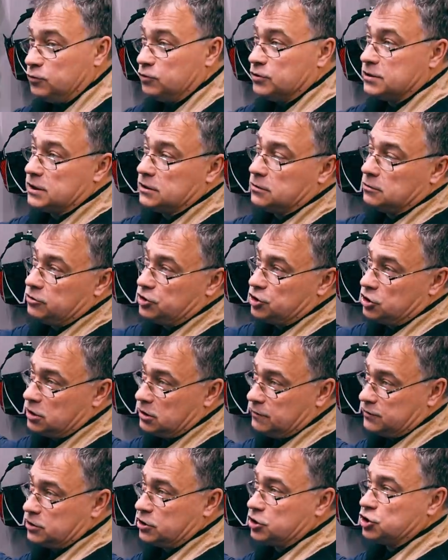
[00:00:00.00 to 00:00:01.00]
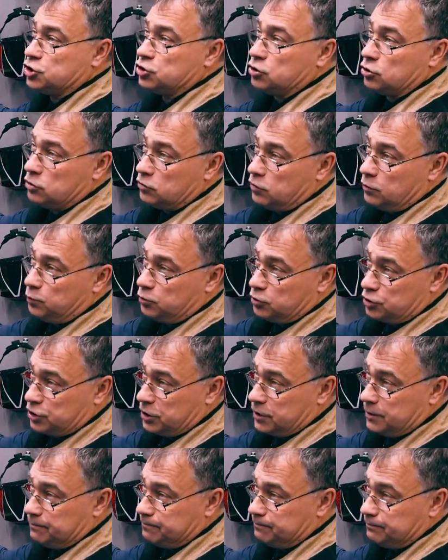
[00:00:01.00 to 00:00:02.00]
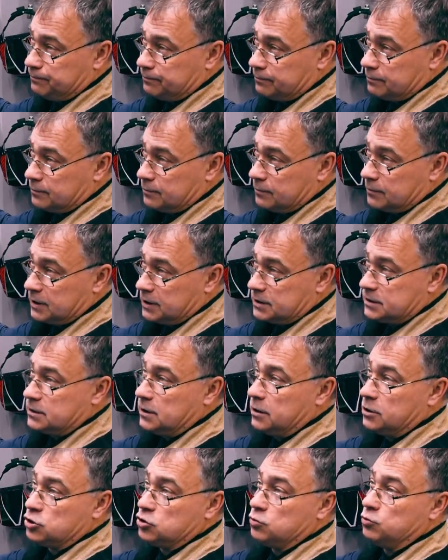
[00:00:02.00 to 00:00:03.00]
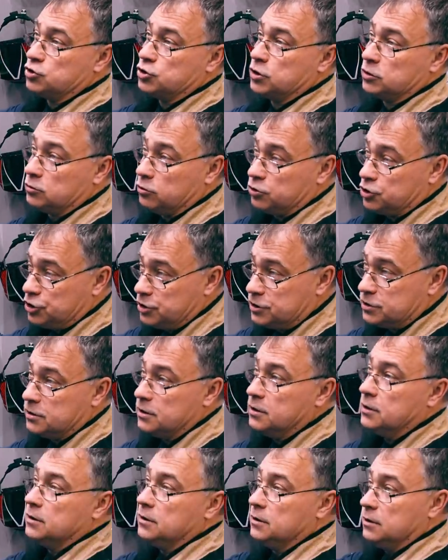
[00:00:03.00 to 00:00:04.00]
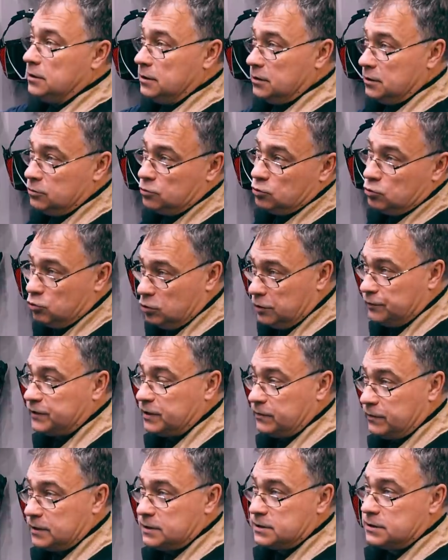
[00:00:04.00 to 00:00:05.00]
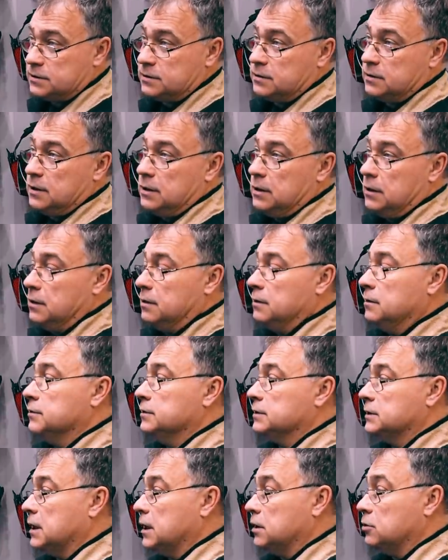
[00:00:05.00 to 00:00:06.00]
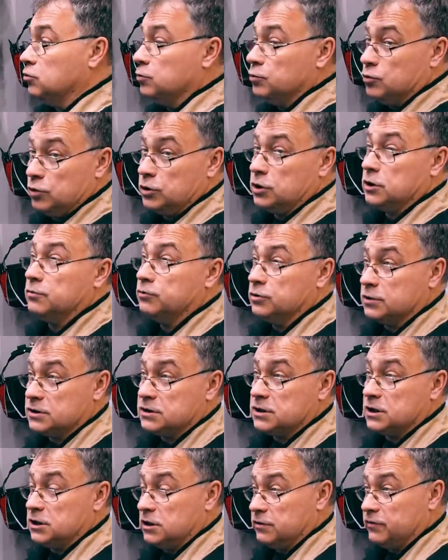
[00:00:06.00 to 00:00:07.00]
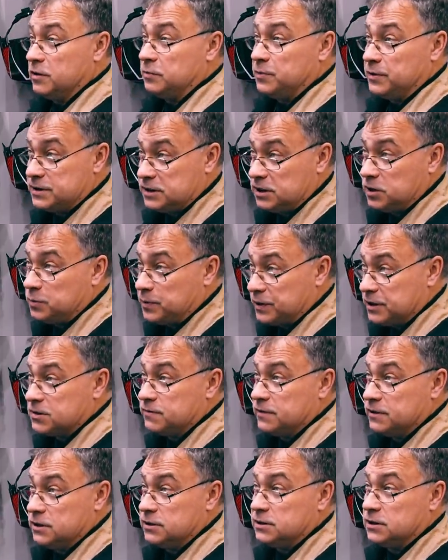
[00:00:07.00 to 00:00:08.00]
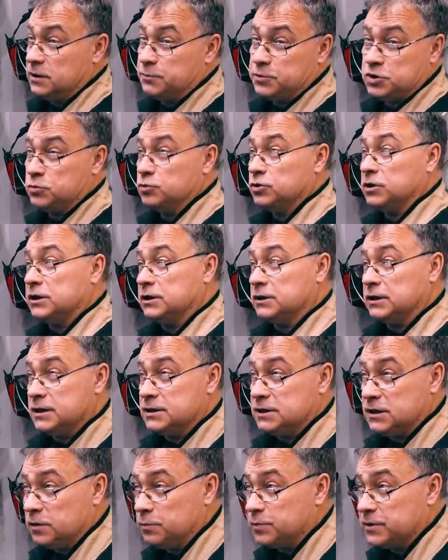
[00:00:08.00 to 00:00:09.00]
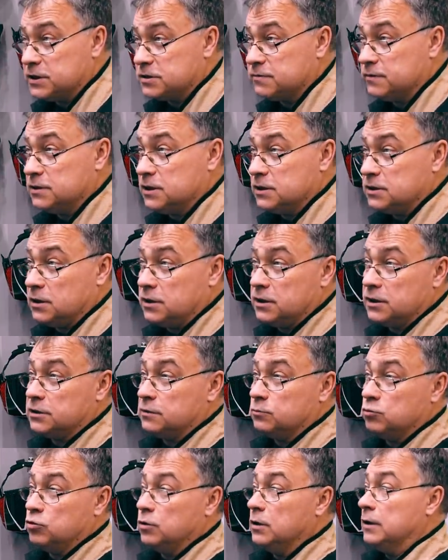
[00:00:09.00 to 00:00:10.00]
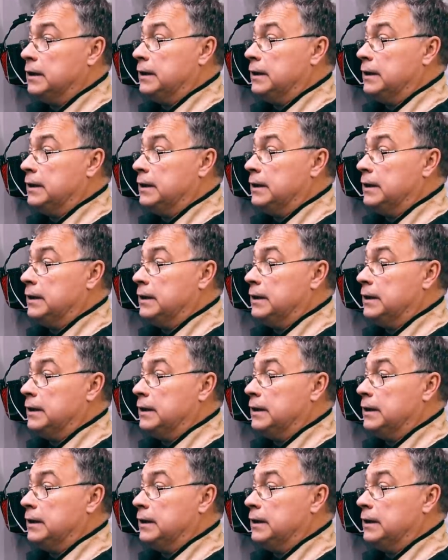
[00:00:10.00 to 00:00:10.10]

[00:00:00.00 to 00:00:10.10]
функция отключения высокочастотного поджига. Осцилляцию можно отключить и дугу лифтовать. Вот, как у многих, вот, кстати, европейских производителей, почему-то китайские производители этому